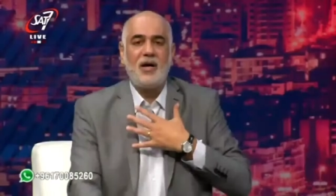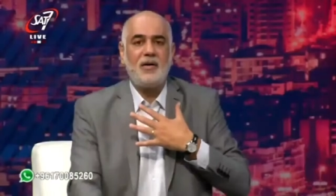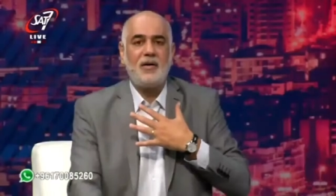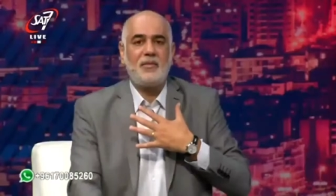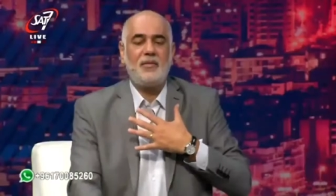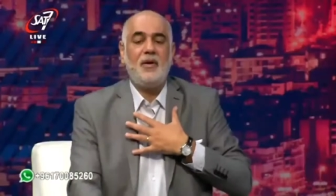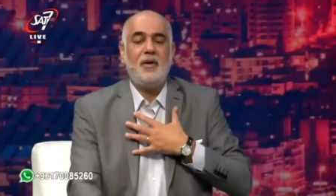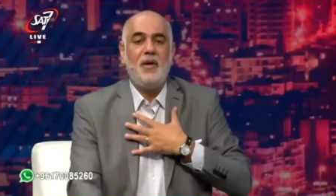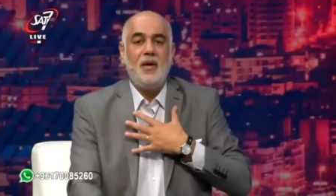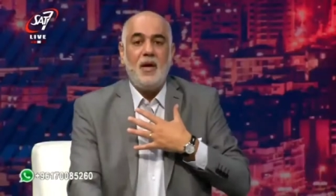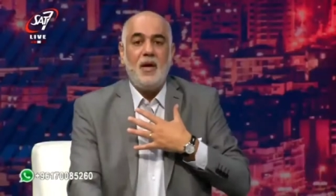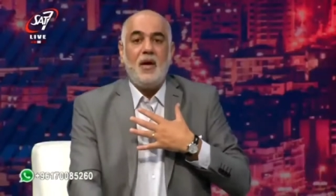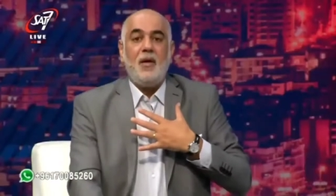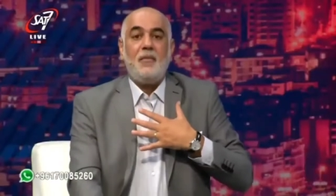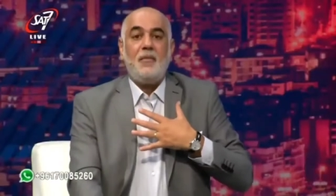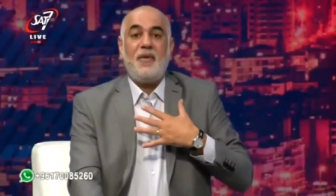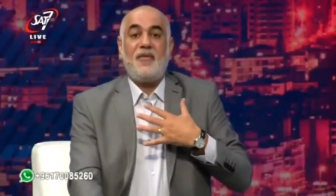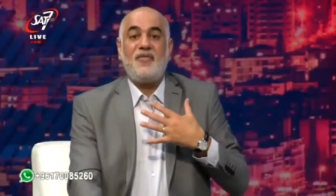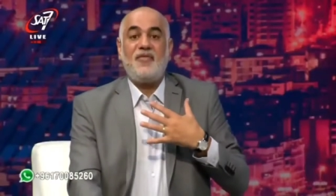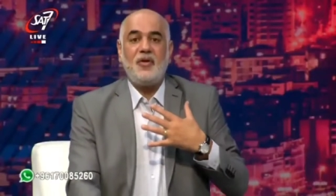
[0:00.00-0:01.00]
لانه
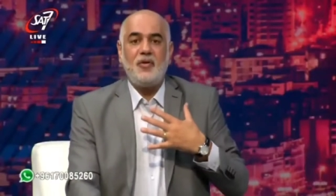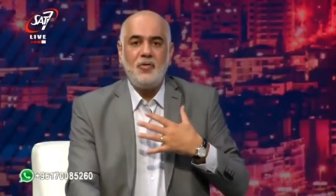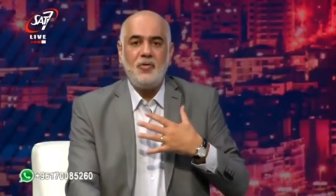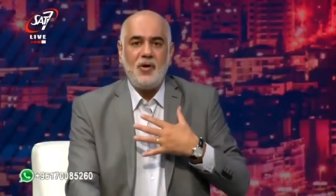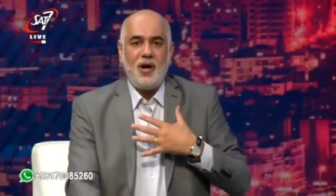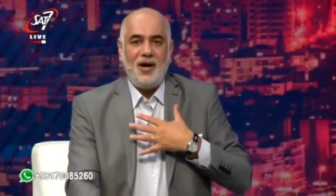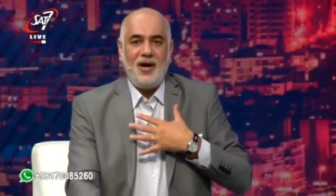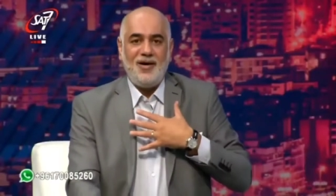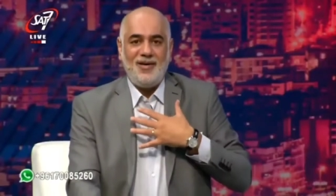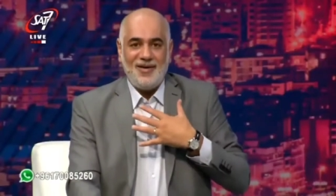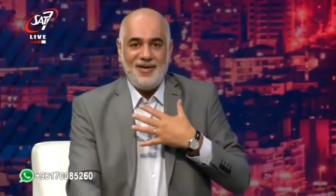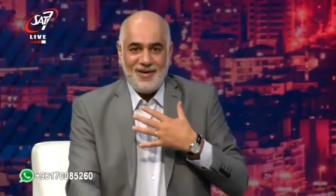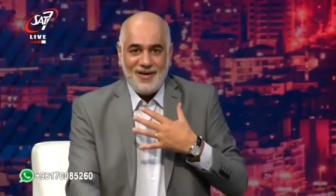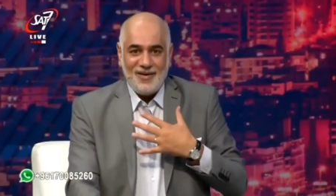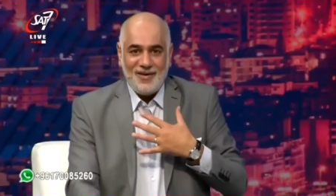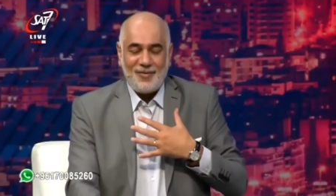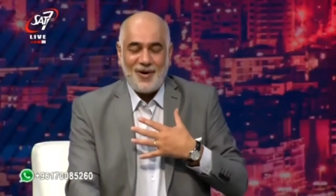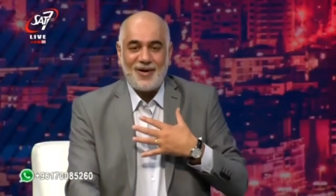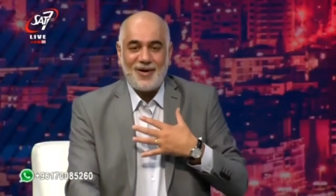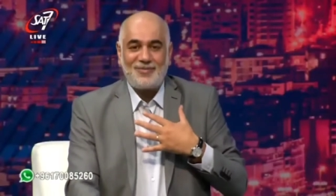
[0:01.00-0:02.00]
ما في روح
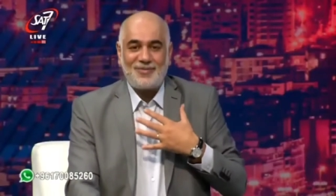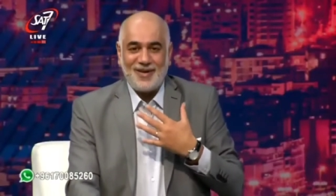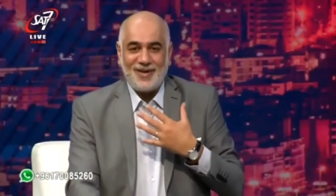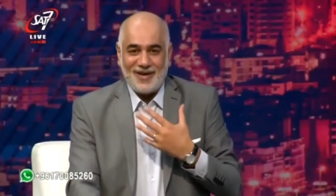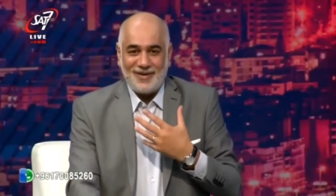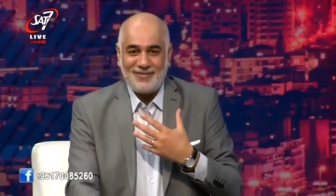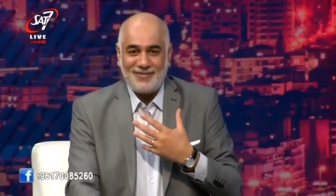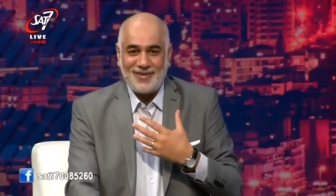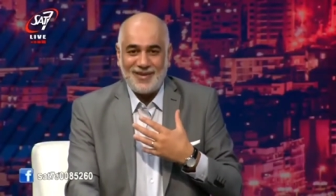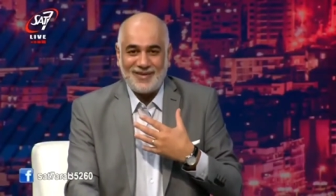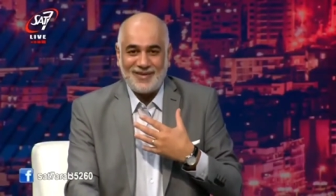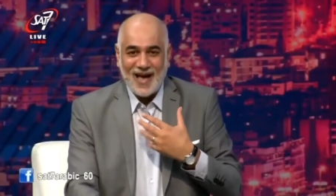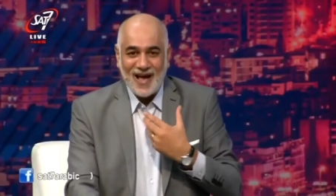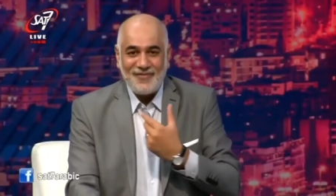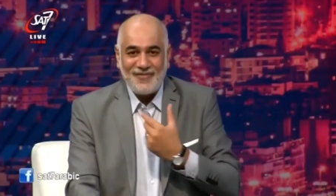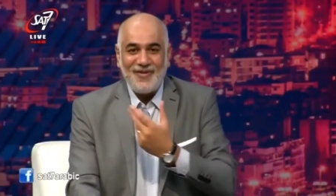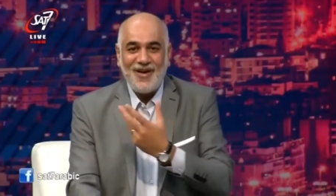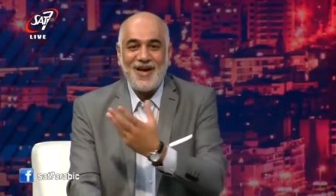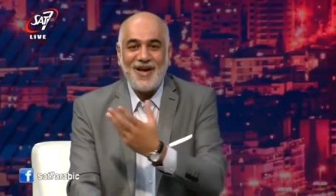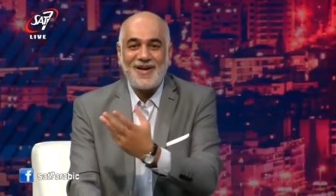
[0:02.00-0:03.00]
وقت
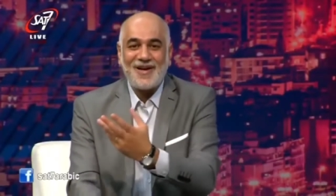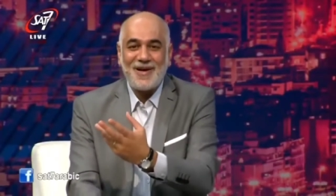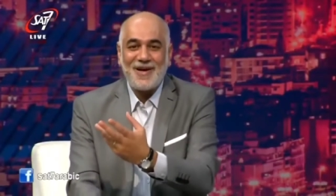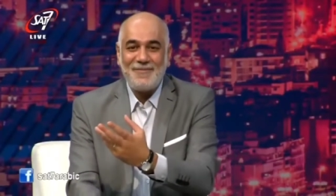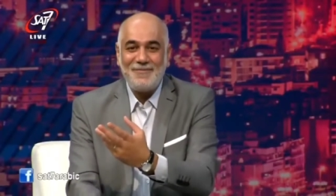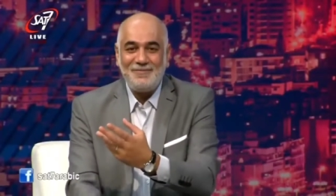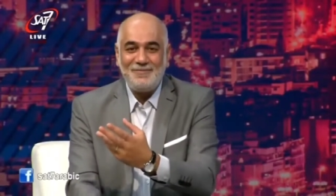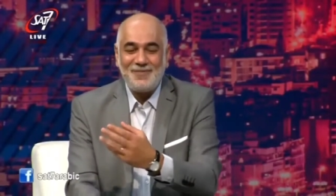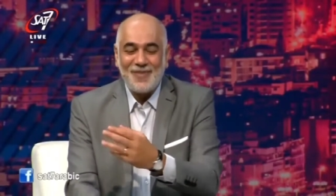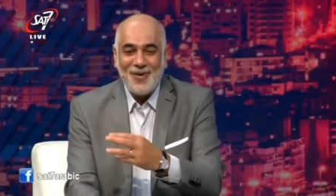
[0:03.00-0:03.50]
بتتعرفي على الرب